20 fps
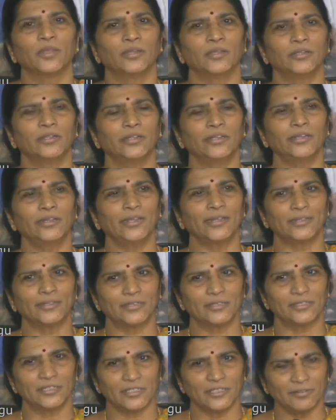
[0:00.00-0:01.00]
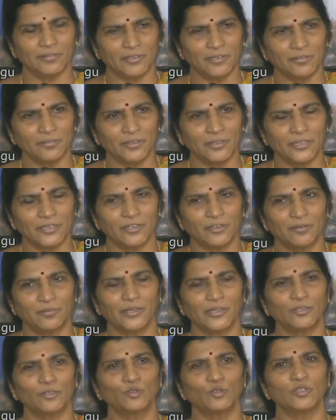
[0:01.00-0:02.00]
ఎందుకంటే అతని జీవితమే దీన్ని
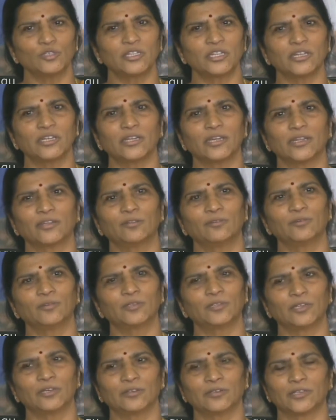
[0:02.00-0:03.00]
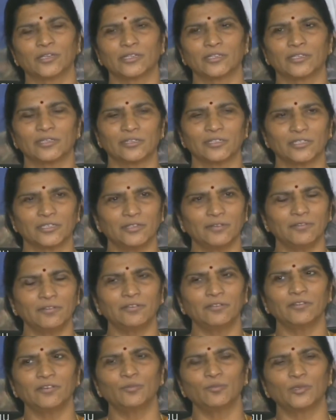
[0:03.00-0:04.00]
బట్టి చూస్తేనే అర్థమవుతూ ఉంది అతని
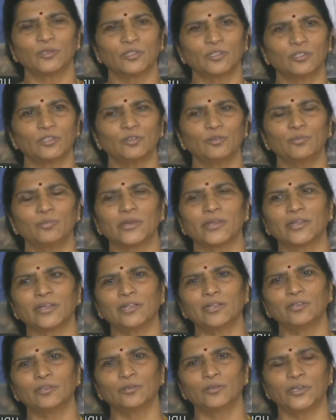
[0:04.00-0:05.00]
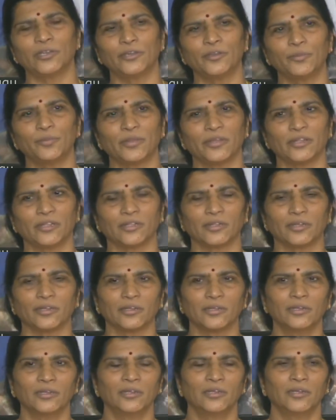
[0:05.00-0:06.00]
జీవితమే మొత్తం మరకలతో నిండిపోయింది
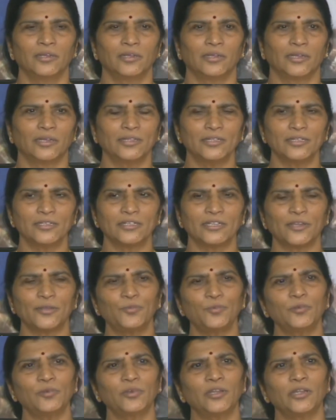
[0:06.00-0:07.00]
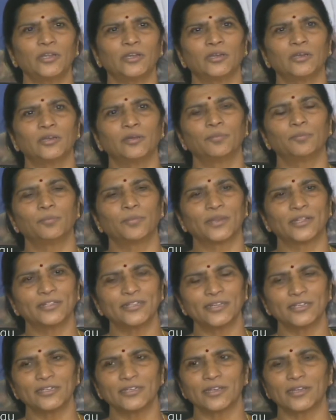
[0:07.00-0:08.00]
ఎంతసేపు ఉన్న
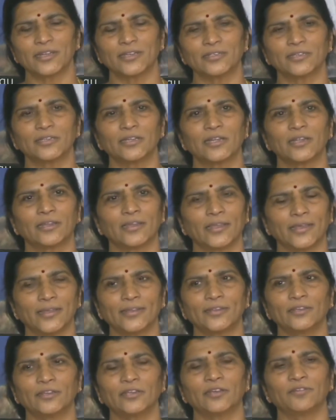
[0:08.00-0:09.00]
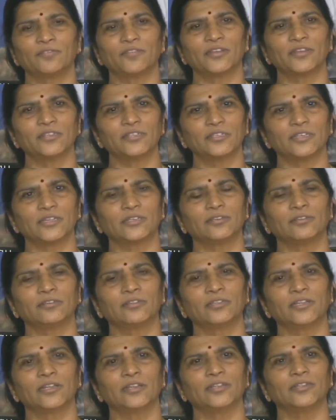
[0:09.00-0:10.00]
ప్రత్యక్ష రాజకీయాలు డైరెక్ట్గా ఫేస్ చేయటం
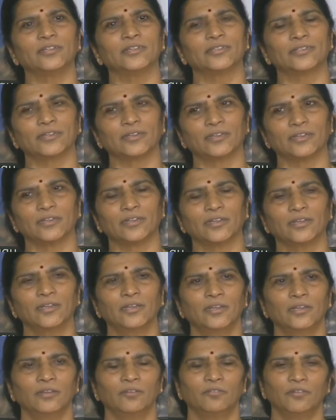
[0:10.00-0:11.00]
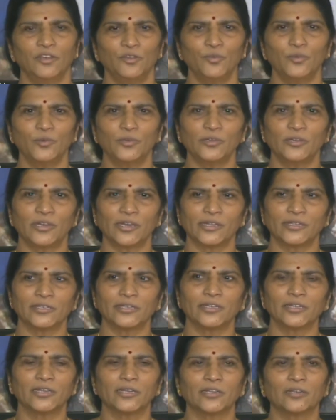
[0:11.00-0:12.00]
తెలియదు ఇతనికి వెన్నుపోటు
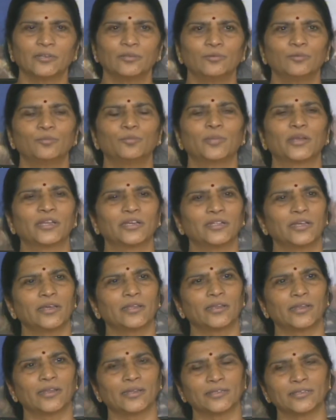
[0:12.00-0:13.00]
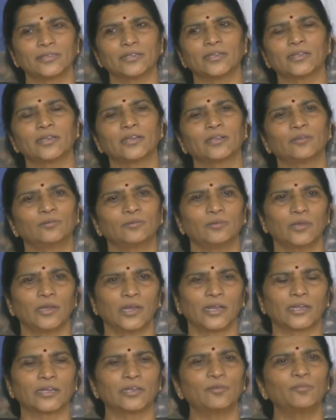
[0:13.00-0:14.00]
రాజకీయాలు పక్కదారి రాజకీయాలు
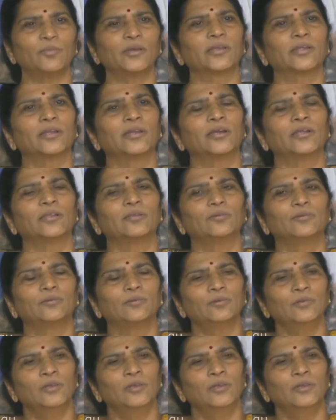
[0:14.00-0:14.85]
అక్రమ మార్గాలు